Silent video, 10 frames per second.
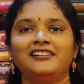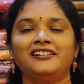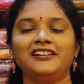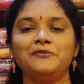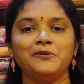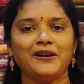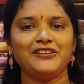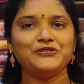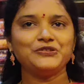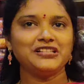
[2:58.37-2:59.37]
ఇప్పుడు మనం
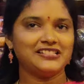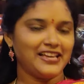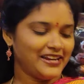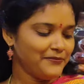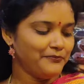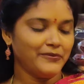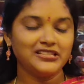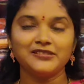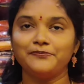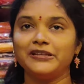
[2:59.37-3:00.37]
చూసే శారీ
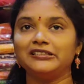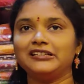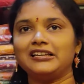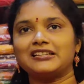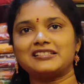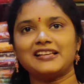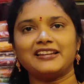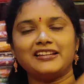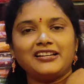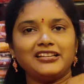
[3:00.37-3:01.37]
మంచి పింక్ కలర్ శారీ
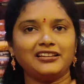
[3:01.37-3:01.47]
అండి